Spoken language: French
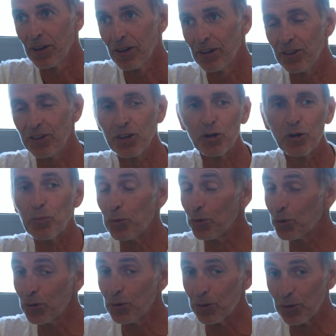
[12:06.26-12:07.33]
Les cycles
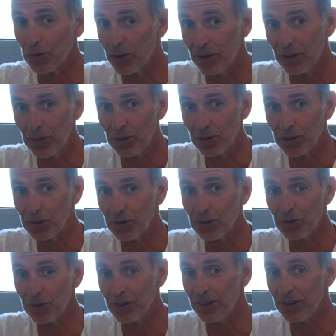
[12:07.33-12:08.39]
Peugeot euh, ont
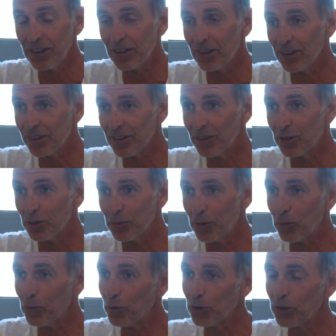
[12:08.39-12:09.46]
eu l'idée de, de
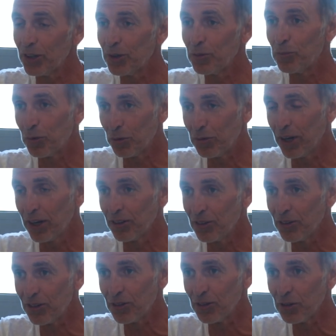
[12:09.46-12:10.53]
m'embaucher pour faire une
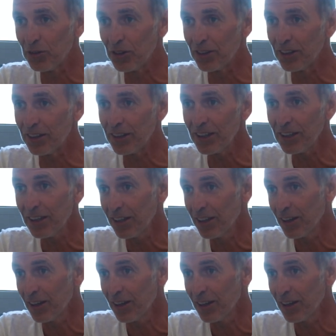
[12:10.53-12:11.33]
saison de VTT.